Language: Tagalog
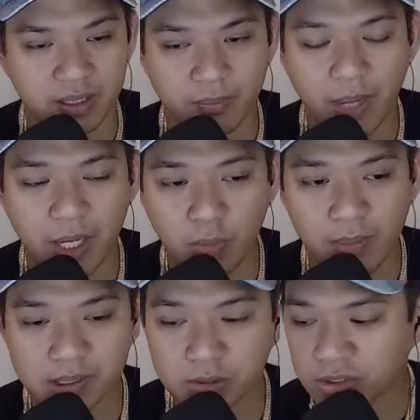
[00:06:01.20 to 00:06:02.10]
Paano
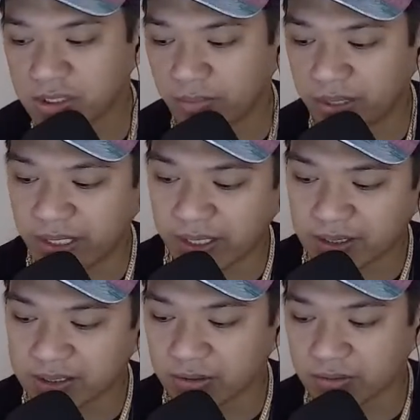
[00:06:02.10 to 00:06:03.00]
bastos naman din
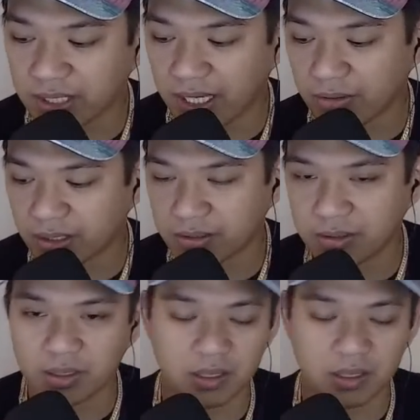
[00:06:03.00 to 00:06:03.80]
kasi itong tao na 'to.